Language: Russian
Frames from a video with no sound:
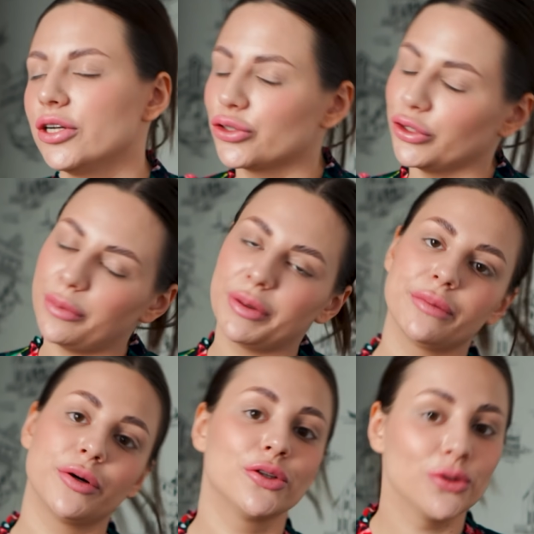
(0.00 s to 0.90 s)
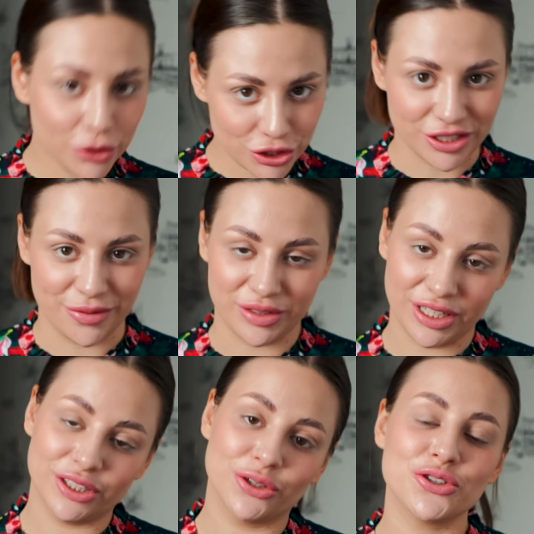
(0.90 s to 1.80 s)
Что я понимаю точно,
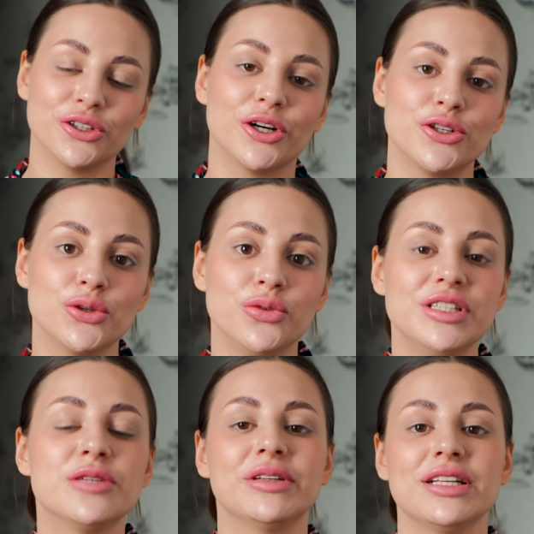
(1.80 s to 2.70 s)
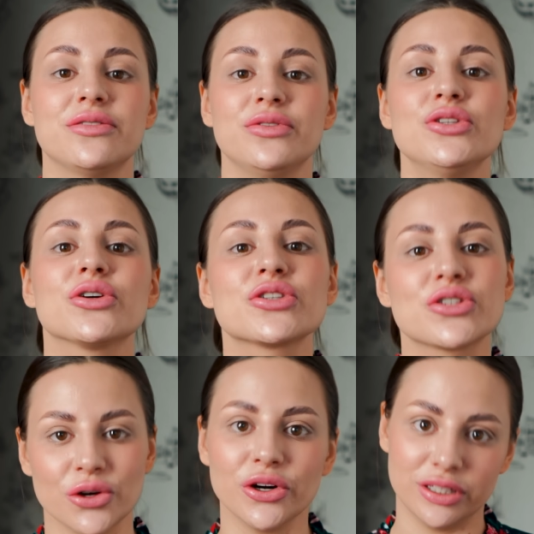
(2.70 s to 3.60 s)
так это то, что я хочу увидеть под этим видео
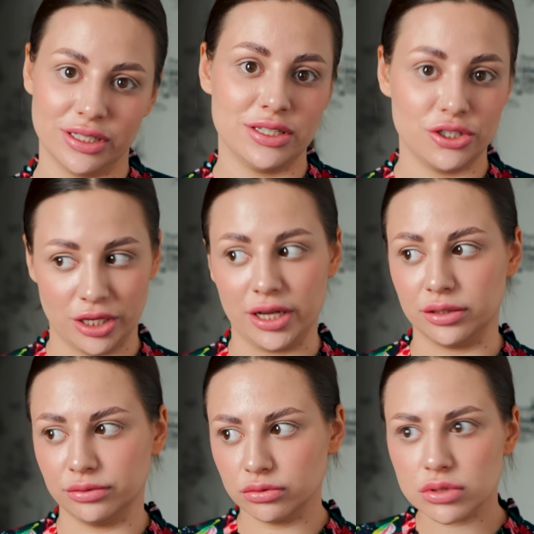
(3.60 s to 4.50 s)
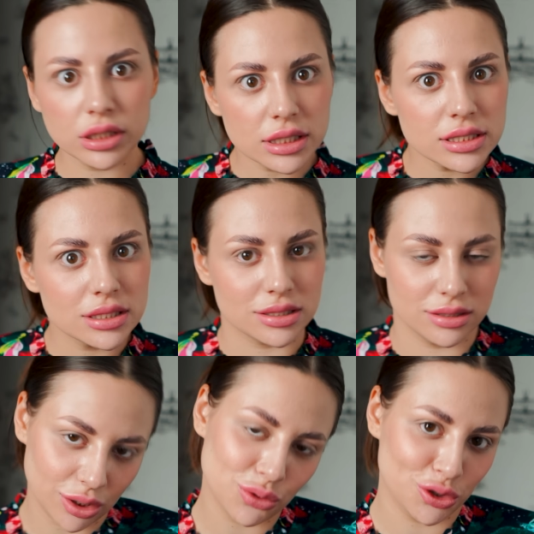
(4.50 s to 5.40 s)
40 тысяч лайков. Ну согласитесь,
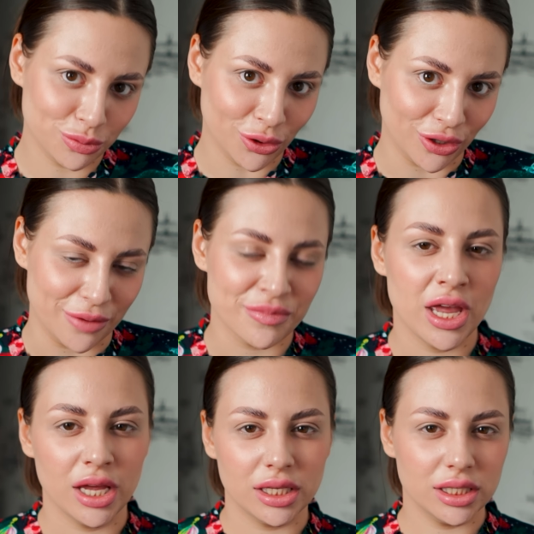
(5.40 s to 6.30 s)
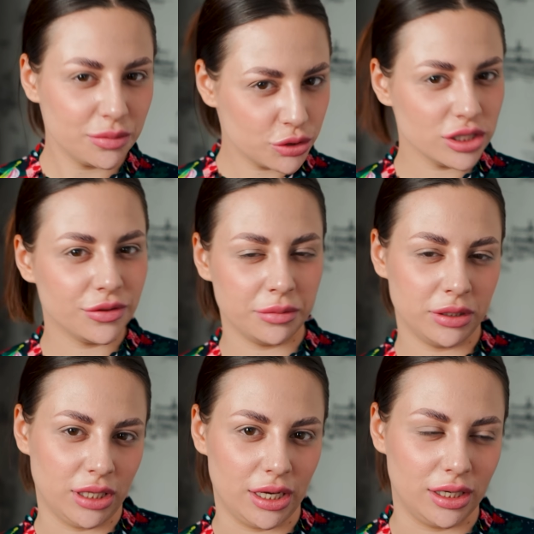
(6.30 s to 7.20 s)
не так уж и много. И напишите в
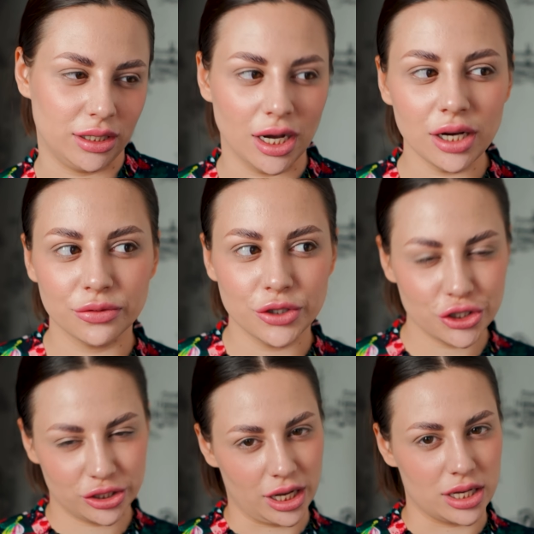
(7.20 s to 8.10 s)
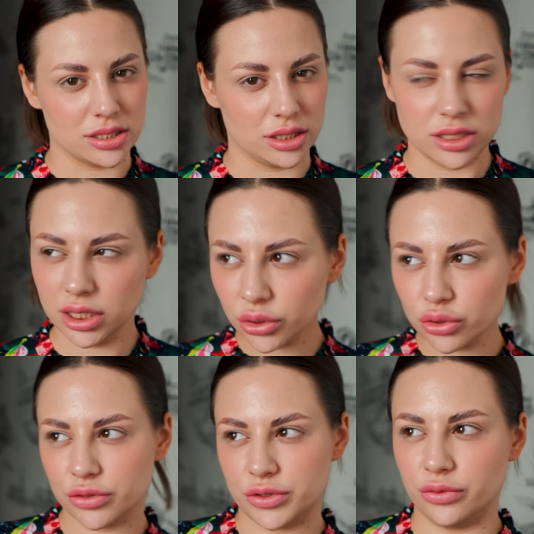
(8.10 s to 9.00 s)
комментариях, как вы считаете, где
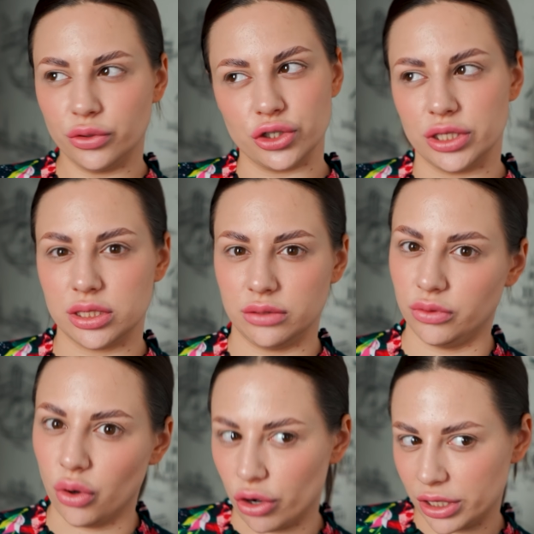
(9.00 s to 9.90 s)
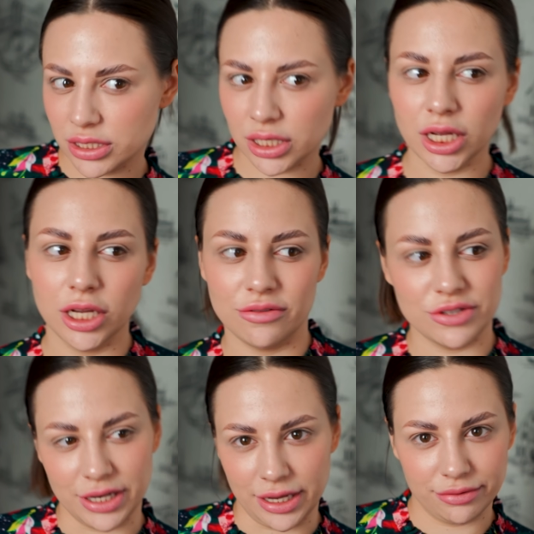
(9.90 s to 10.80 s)
лучше всего жить? В городе, в
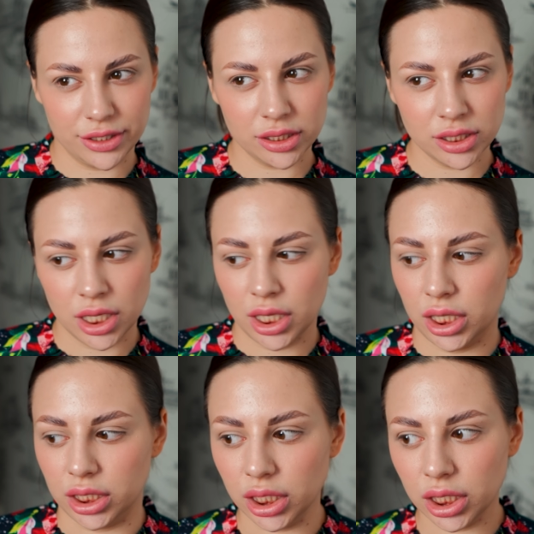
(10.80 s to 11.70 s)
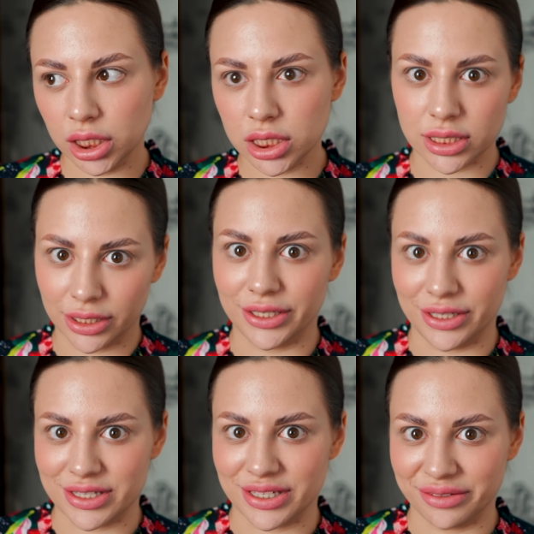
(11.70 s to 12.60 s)
деревне или за
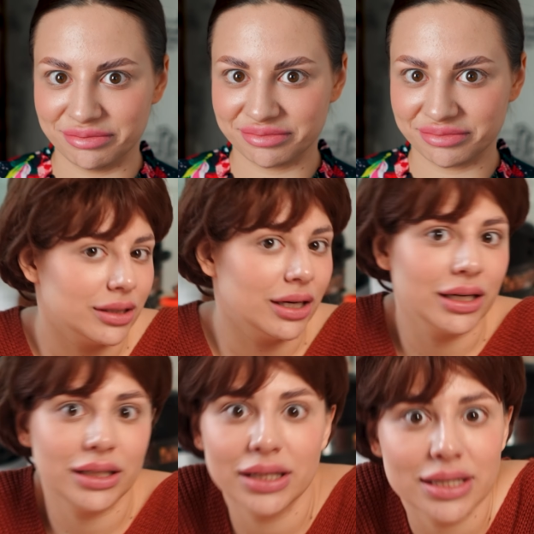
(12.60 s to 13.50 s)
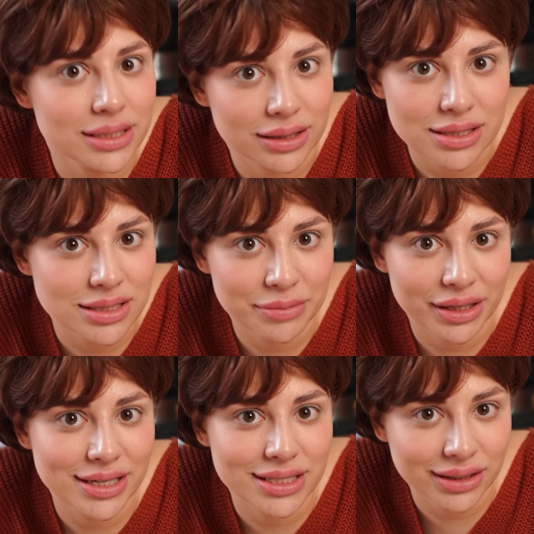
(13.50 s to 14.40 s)
границей? А если
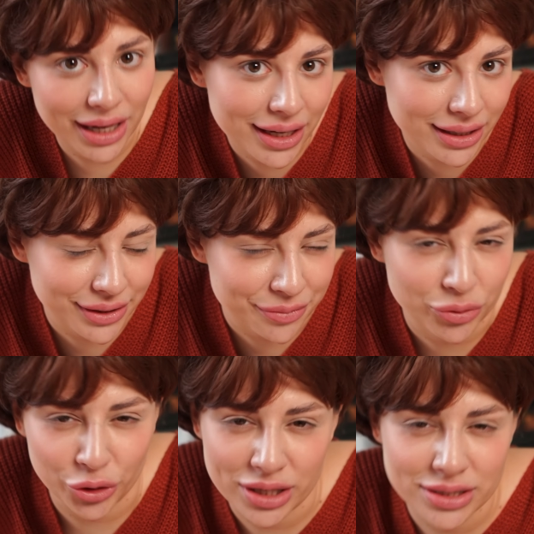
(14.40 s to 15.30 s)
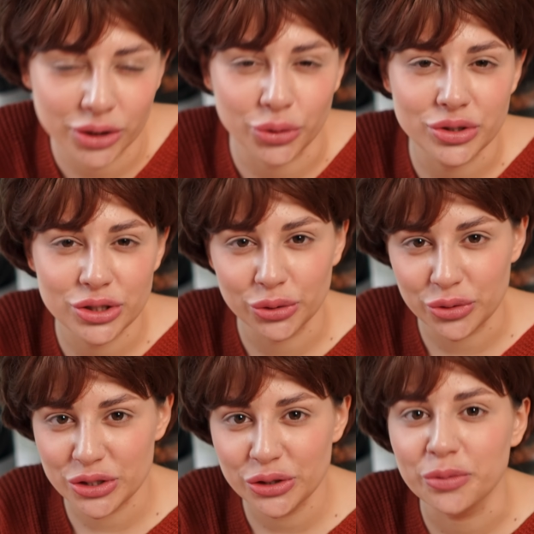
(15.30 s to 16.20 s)
насобираете лайки, то я сделаю Дину
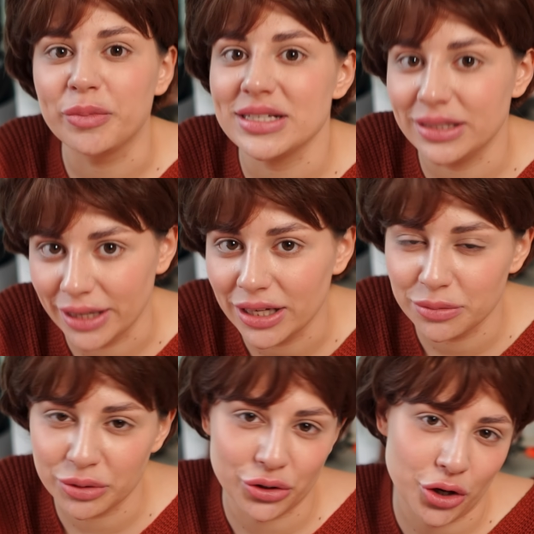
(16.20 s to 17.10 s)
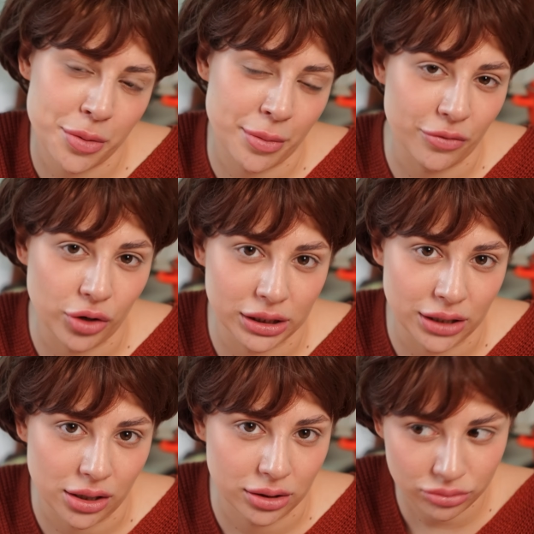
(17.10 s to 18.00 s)
и Зину постоянными героями моего
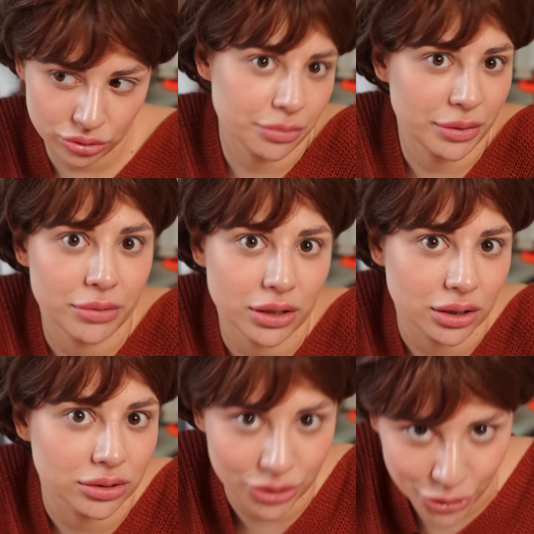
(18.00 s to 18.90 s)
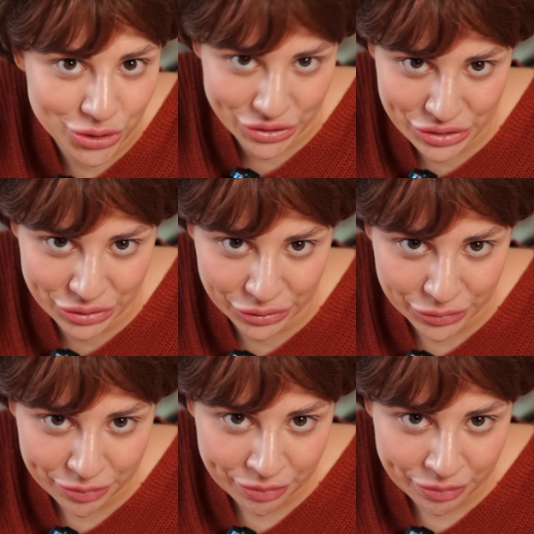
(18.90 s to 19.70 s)
канала. Ну, например, как трех сестер.